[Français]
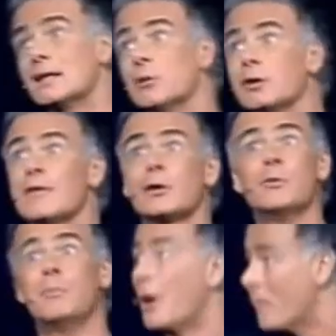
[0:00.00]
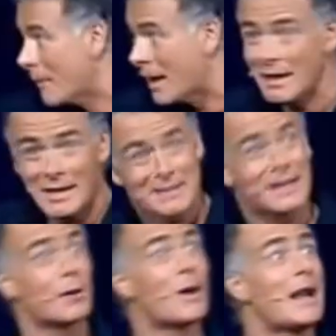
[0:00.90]
qui l'a démontré avec une pomme.
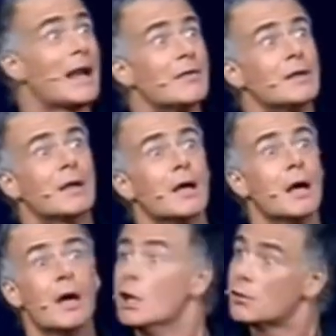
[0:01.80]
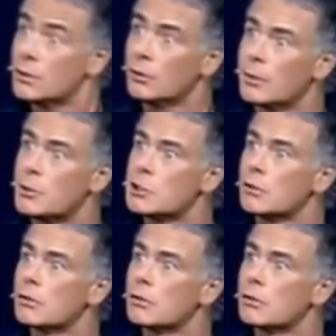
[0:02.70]
C'est la loi de la gravité. Je veux dire, on est peu de